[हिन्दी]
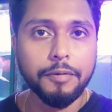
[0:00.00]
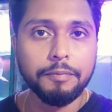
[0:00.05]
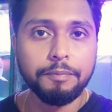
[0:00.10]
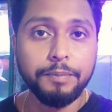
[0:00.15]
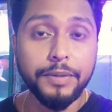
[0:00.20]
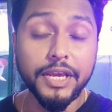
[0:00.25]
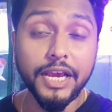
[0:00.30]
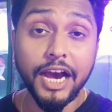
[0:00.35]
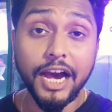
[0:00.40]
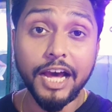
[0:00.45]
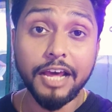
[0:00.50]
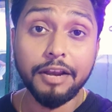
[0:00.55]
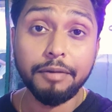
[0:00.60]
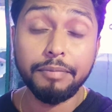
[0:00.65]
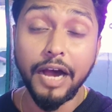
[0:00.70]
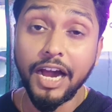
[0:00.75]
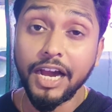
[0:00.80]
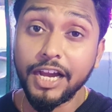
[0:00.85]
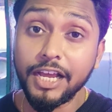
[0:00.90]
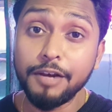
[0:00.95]
बिहार
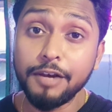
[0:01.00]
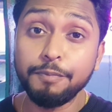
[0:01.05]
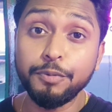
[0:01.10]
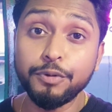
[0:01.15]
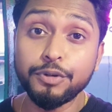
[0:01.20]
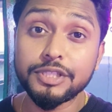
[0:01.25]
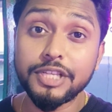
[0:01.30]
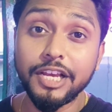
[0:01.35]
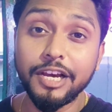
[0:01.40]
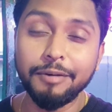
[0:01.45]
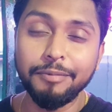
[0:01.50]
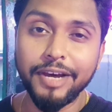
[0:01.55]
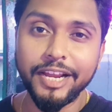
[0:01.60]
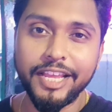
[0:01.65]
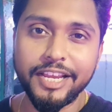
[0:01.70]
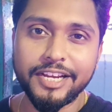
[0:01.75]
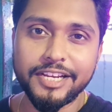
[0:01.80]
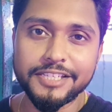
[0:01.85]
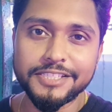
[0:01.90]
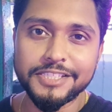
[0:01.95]
भागलपुर से हमारे
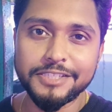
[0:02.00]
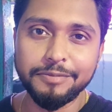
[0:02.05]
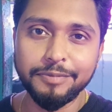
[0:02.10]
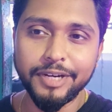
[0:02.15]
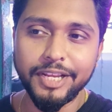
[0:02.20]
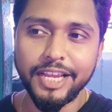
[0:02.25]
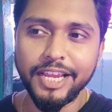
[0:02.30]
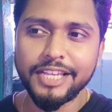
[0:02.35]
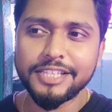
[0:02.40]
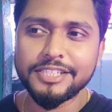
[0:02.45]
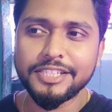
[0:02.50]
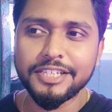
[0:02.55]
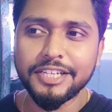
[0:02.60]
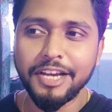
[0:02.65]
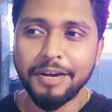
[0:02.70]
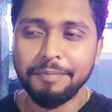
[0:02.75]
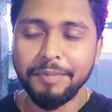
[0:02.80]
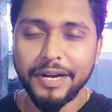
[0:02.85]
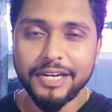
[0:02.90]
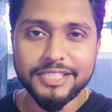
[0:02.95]
कस्टमर हैं जिनका
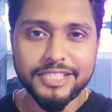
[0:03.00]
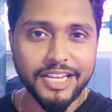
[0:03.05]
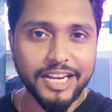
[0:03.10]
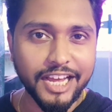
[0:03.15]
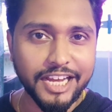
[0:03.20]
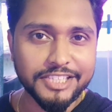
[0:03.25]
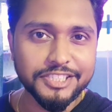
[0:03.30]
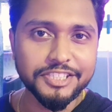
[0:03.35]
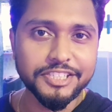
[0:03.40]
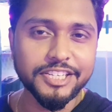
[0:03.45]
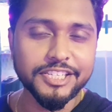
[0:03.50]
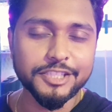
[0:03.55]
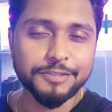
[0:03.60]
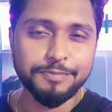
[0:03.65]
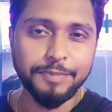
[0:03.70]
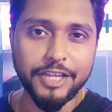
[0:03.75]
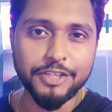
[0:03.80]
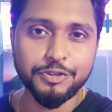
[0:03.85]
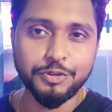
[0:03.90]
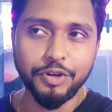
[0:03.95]
पार्सल आज ही
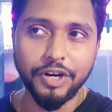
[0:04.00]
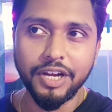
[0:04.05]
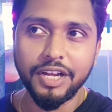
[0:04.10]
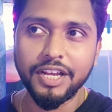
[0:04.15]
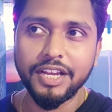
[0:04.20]
डिस्पैच हुआ